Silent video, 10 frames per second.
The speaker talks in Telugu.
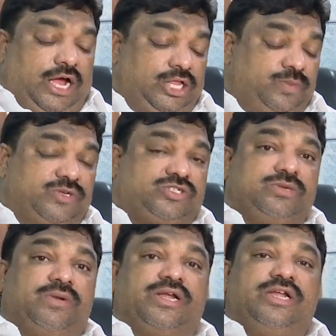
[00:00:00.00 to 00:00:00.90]
ఆదిపురుష
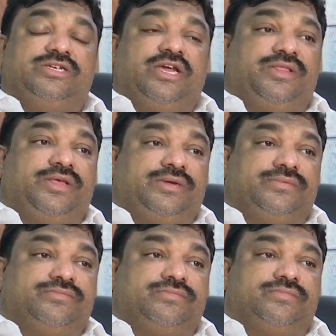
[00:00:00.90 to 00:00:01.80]
సినిమా రిలీజ్ అయింది
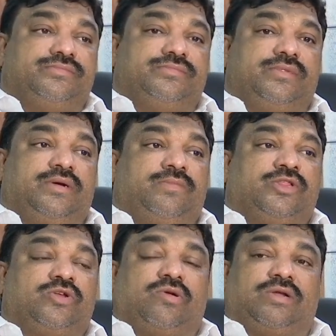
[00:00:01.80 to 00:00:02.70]

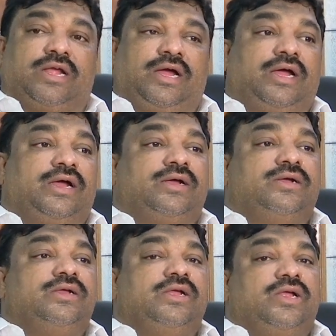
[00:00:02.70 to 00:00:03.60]
మొత్తం టోటల్గా
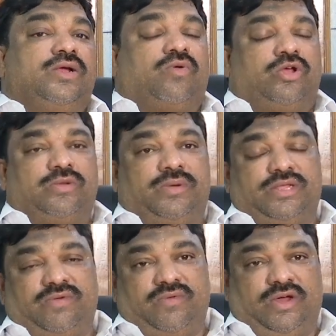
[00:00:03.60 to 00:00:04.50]

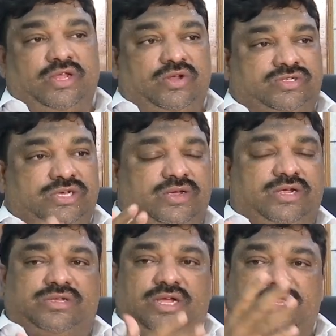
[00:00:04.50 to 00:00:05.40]
కొంతమందికి వివాదాలు వచ్చాయి
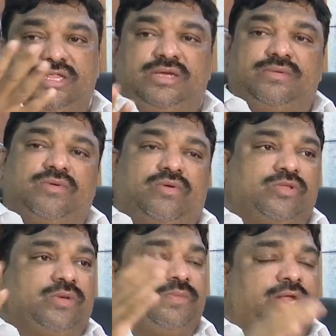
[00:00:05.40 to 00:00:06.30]
హిట్ అయింది
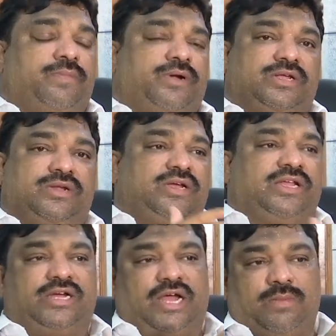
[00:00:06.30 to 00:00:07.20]
కొంతమంది ఫ్లాప్ అంటారు
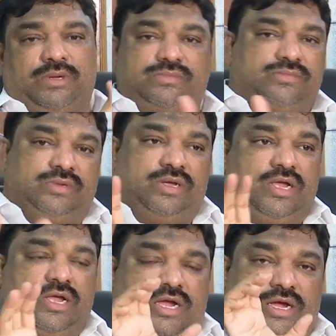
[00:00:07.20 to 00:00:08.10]
ఇవన్నీ కామన్
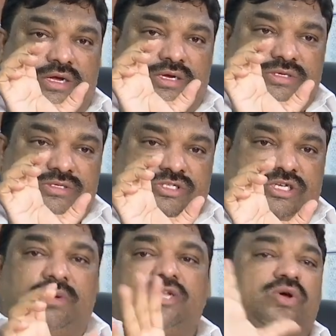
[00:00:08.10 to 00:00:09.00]

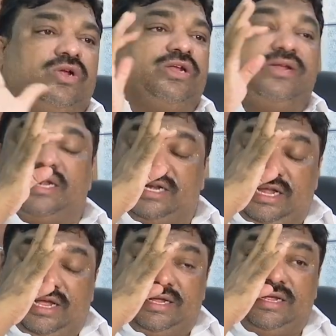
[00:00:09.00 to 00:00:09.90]
సినిమా జోలికి నేను
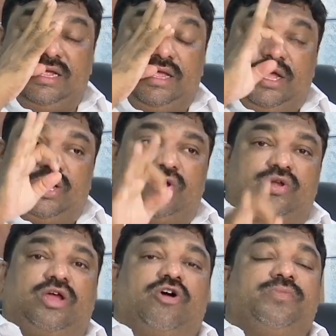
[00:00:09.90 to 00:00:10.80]
వెళ్ళట్లే
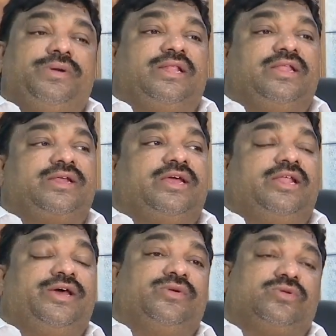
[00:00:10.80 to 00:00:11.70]
రెండు గవర్నమెంట్ల దగ్గరికి
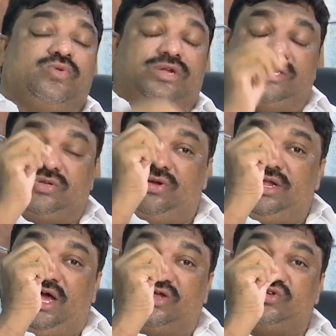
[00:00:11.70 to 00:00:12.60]
వెళ్ళారు టూ
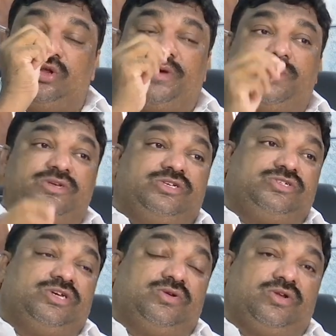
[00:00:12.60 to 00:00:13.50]
డేస్లోనే ఆఫ్ రోజులు పర్మిషన్
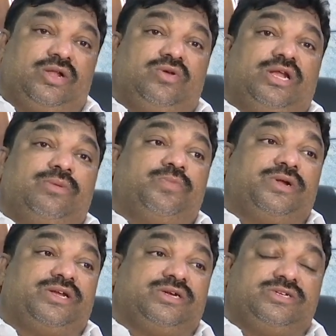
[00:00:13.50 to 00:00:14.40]
ఇచ్చారు నాలుగు వందల యాభై
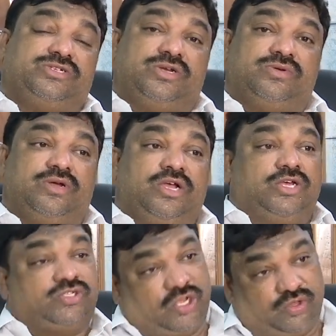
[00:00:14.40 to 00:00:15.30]
రూపాయలు టికెట్ ఇచ్చారు
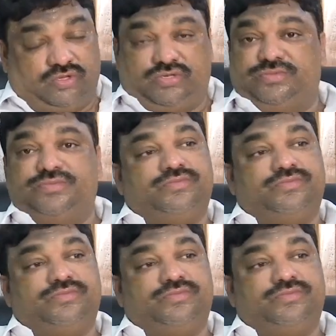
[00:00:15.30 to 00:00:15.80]
సంతోషం